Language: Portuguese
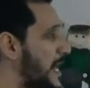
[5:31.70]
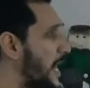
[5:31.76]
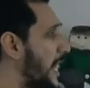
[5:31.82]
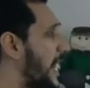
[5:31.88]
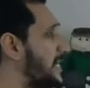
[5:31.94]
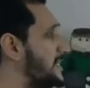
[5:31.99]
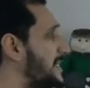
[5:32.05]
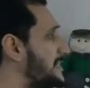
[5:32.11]

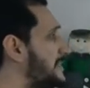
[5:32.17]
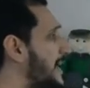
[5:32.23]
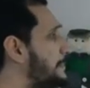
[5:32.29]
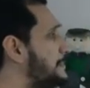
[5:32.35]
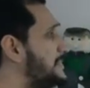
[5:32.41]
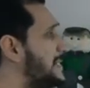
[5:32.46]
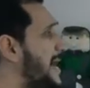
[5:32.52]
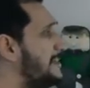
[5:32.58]
Em
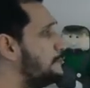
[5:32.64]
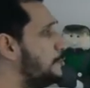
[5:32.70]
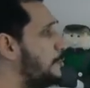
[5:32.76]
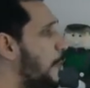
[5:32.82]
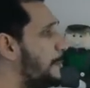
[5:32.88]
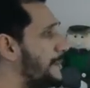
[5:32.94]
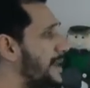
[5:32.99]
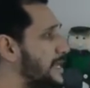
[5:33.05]
determinado
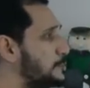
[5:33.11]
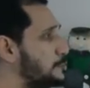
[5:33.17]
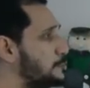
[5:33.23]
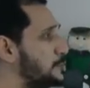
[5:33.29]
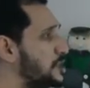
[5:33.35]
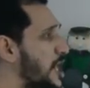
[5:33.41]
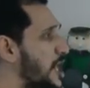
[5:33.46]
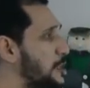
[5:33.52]
momento, o
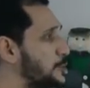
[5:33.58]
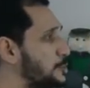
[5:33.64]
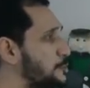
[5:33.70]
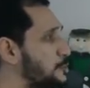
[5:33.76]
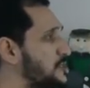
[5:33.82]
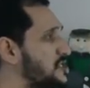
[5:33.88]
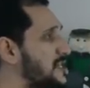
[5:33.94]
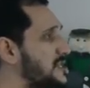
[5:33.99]

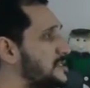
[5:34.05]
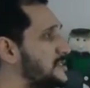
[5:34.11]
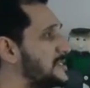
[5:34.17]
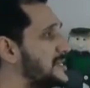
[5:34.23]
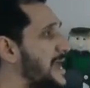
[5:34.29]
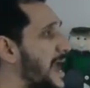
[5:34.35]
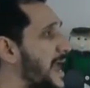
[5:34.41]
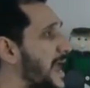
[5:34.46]
texto diz
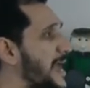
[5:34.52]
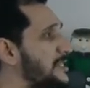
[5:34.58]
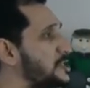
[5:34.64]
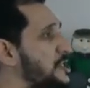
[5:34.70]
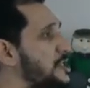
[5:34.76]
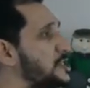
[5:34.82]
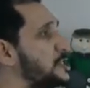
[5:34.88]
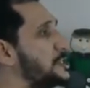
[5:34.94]
que a
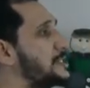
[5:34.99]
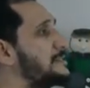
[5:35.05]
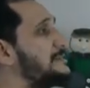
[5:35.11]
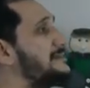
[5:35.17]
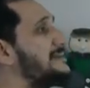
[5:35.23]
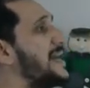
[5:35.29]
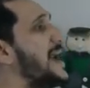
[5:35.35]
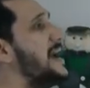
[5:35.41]
ética
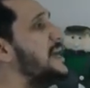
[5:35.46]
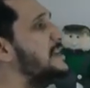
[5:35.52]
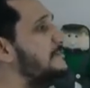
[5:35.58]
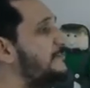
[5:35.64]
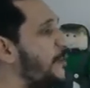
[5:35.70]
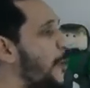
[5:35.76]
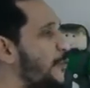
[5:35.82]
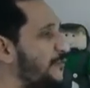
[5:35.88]
está
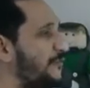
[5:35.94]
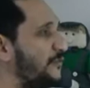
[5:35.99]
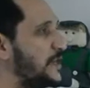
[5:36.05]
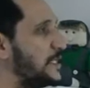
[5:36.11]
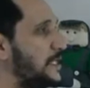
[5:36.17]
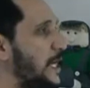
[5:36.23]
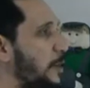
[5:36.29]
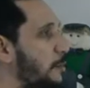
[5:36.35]

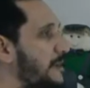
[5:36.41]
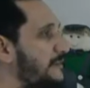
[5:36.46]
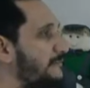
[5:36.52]
envolvida com a